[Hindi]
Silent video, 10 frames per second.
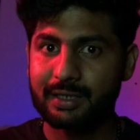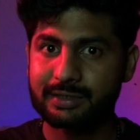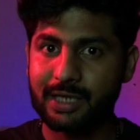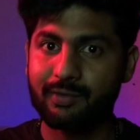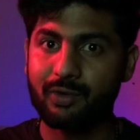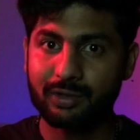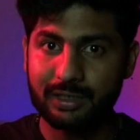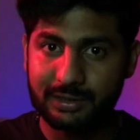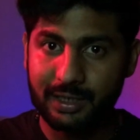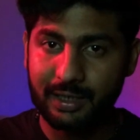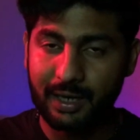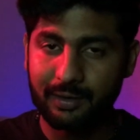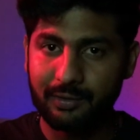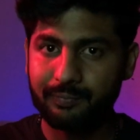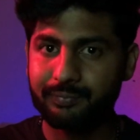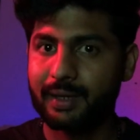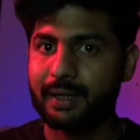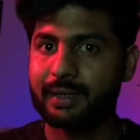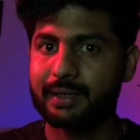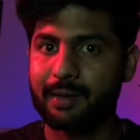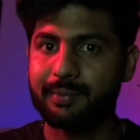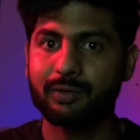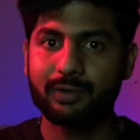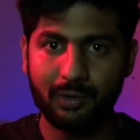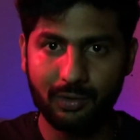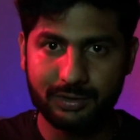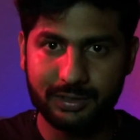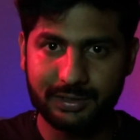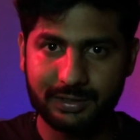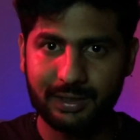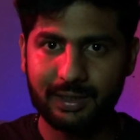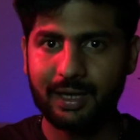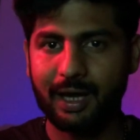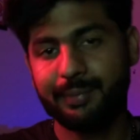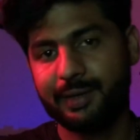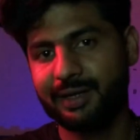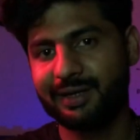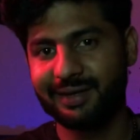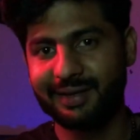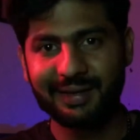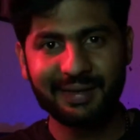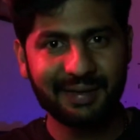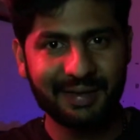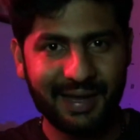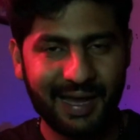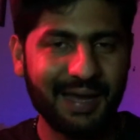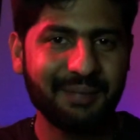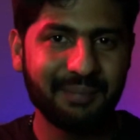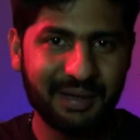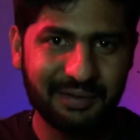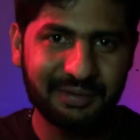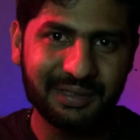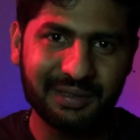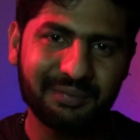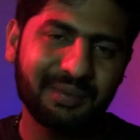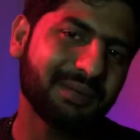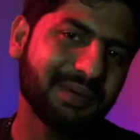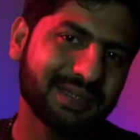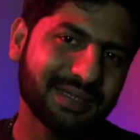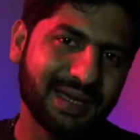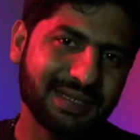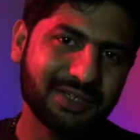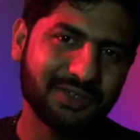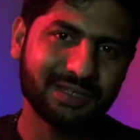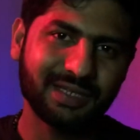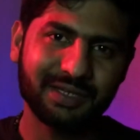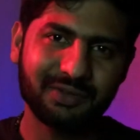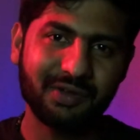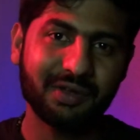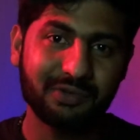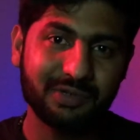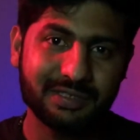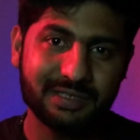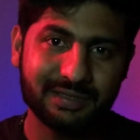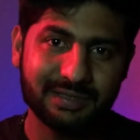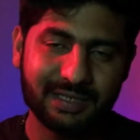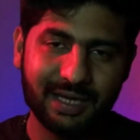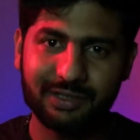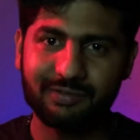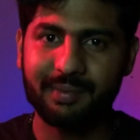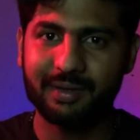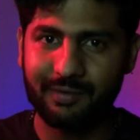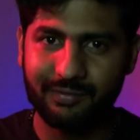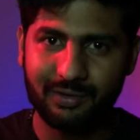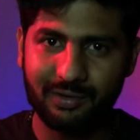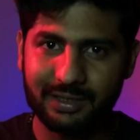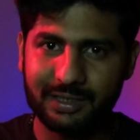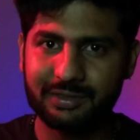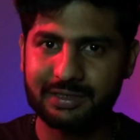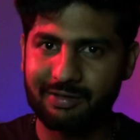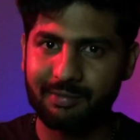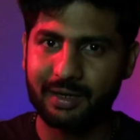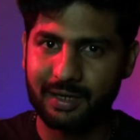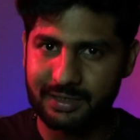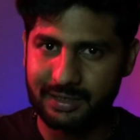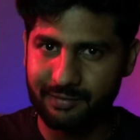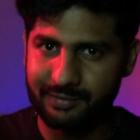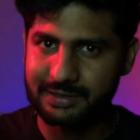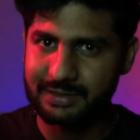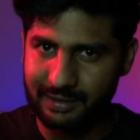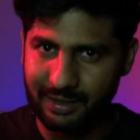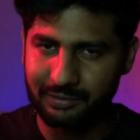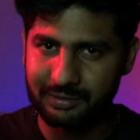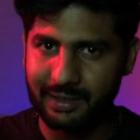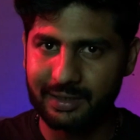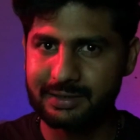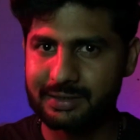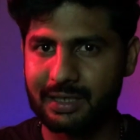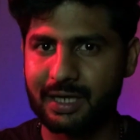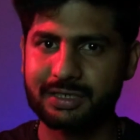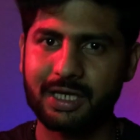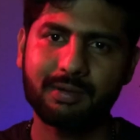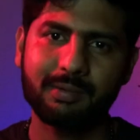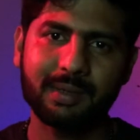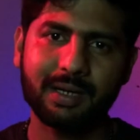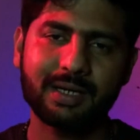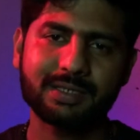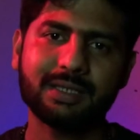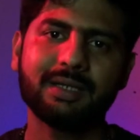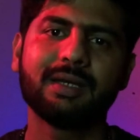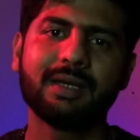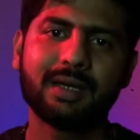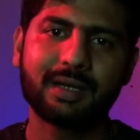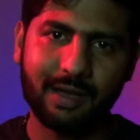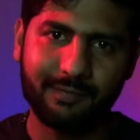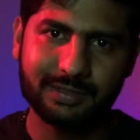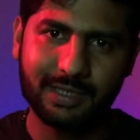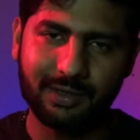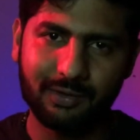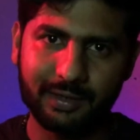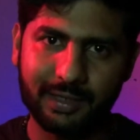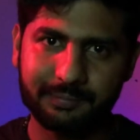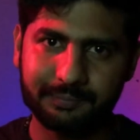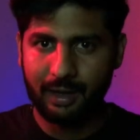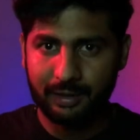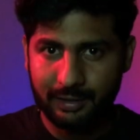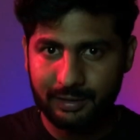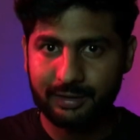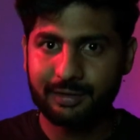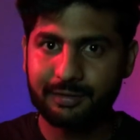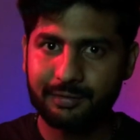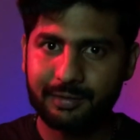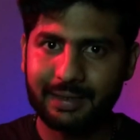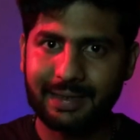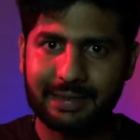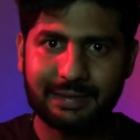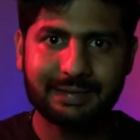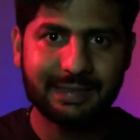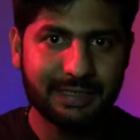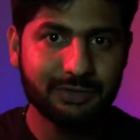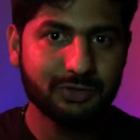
चाहे वो होटल्स के किराए हों या फिर कोई और चीज़ अपने मरी को देख लो मरी में कितना खर्चा हो जाता है क्योंकि एक टूरिस्ट जगह है तो वहाँ पर काफ़ी लोग आते हैं तो इसलिए वहाँ पर खर्चा काफ़ी ज़्यादा होता है इसी तरह कशान में भी मेरा खर्चा काफ़ी ज़्यादा हो गया अगर इन तीन